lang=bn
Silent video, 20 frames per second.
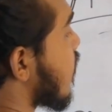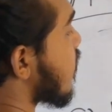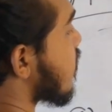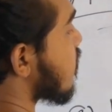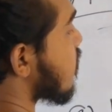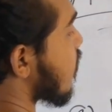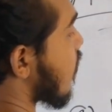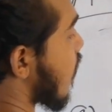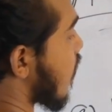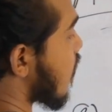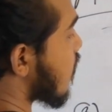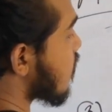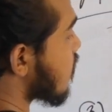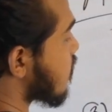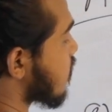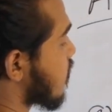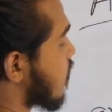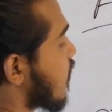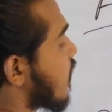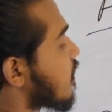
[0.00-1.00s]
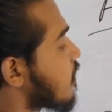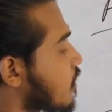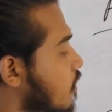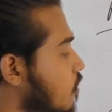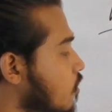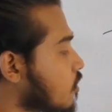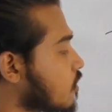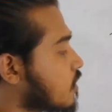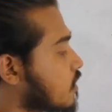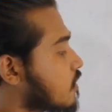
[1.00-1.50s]
এই থার্ড
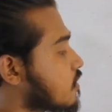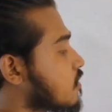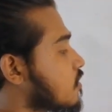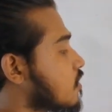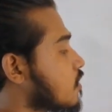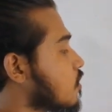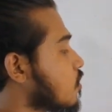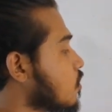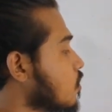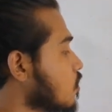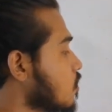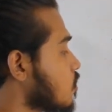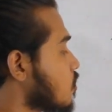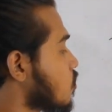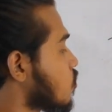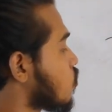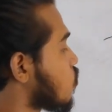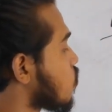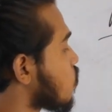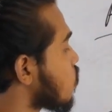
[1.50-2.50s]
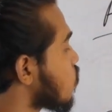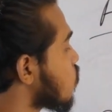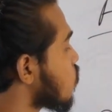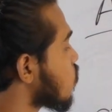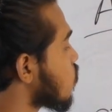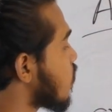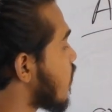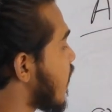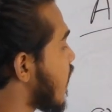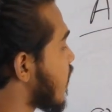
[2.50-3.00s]
ক্যাটাগরিটা ছিল শুধু
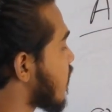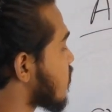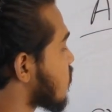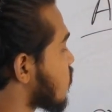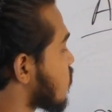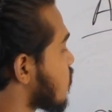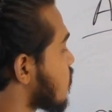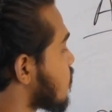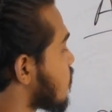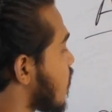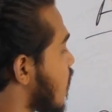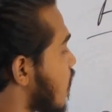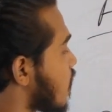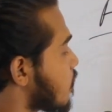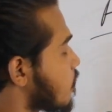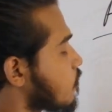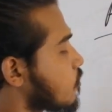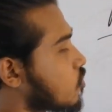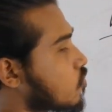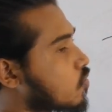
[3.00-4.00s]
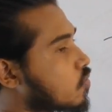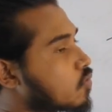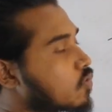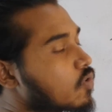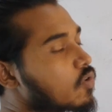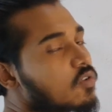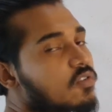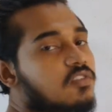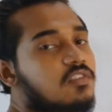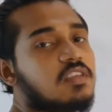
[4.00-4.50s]
অ্যাকশন ভার্বযুক্ত
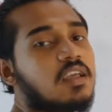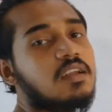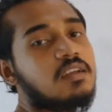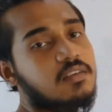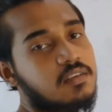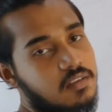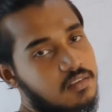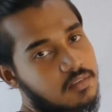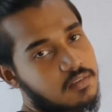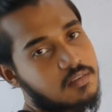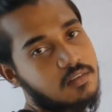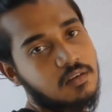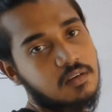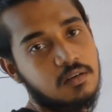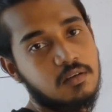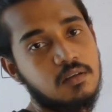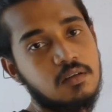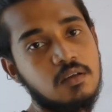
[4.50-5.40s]
সেন্টেন্সের